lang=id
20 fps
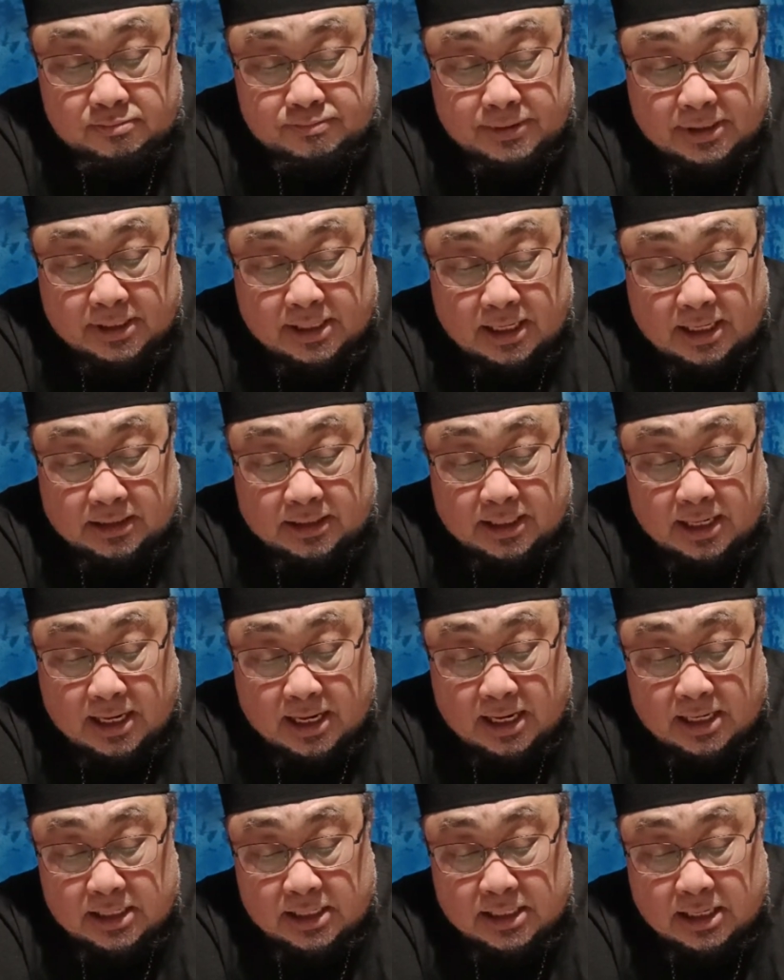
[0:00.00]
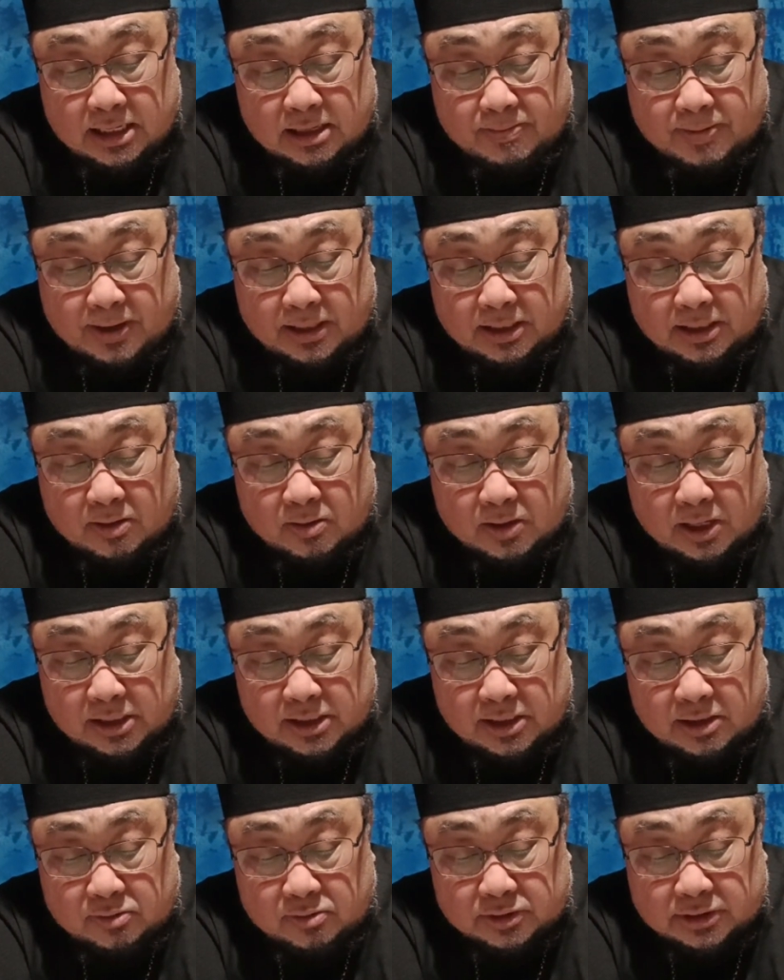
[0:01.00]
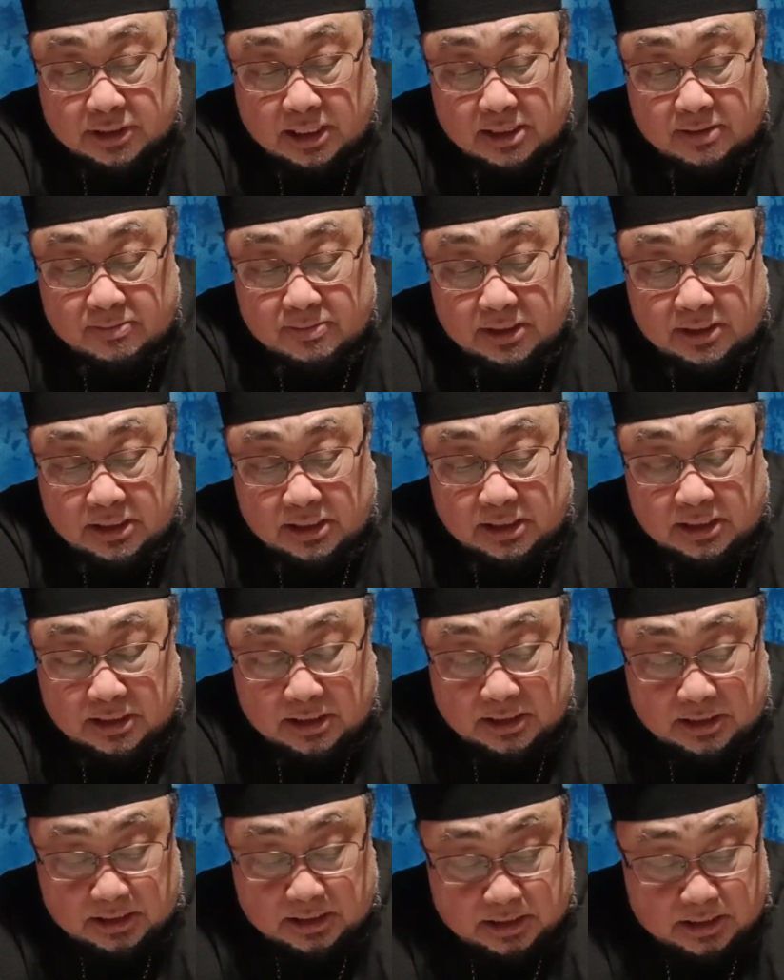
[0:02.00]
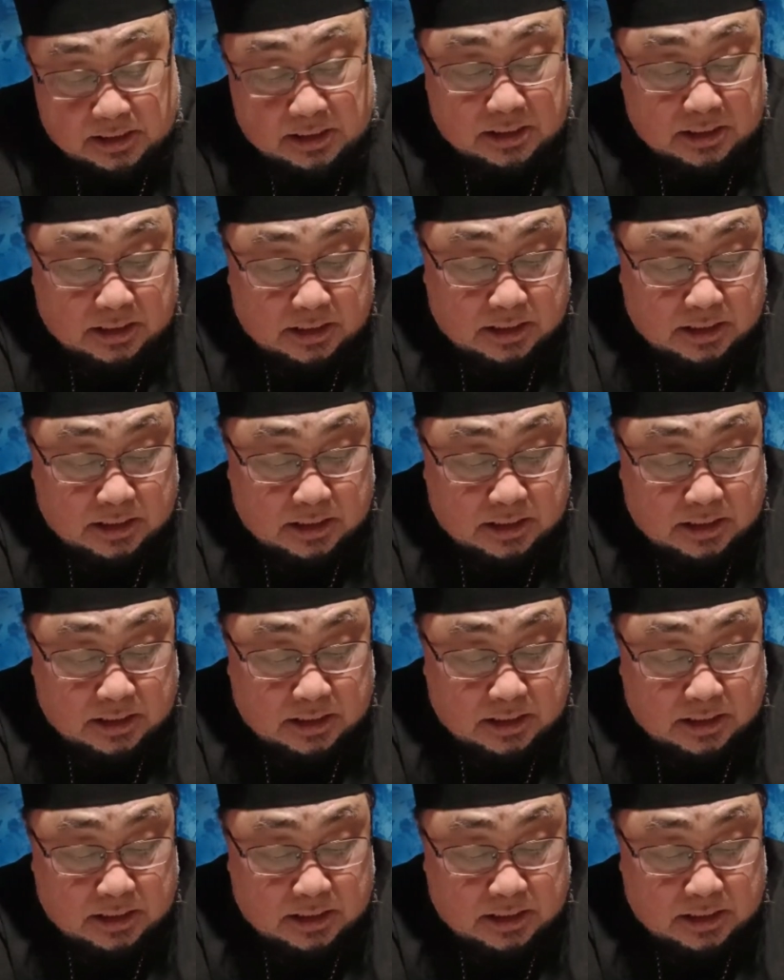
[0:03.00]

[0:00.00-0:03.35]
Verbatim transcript: Perkataan daripada orang Yerusalem ini